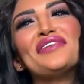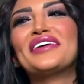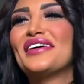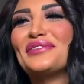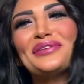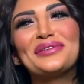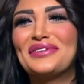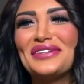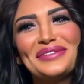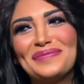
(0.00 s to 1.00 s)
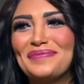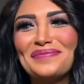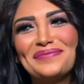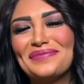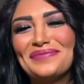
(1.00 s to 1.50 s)
فكر تخرج
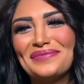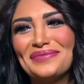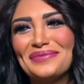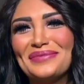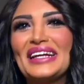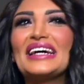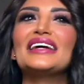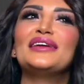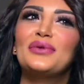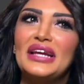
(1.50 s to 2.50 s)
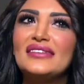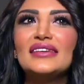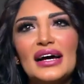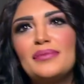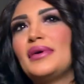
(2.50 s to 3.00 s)
اه لكن طيب.
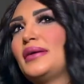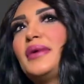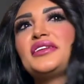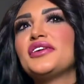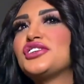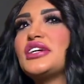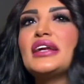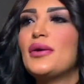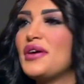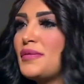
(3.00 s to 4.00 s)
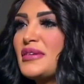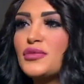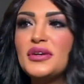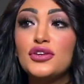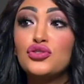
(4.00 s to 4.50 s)
ولادي لا ما, ما اعتقدش ان انا هوافق
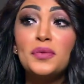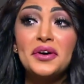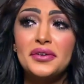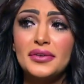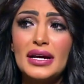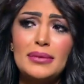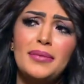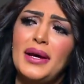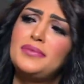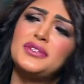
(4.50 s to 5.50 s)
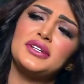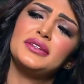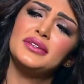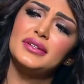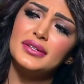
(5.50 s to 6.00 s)
مثلا ما يدرسوا بره انا ما بحبش
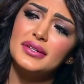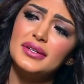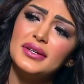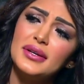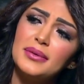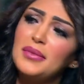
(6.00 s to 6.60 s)
كده آه.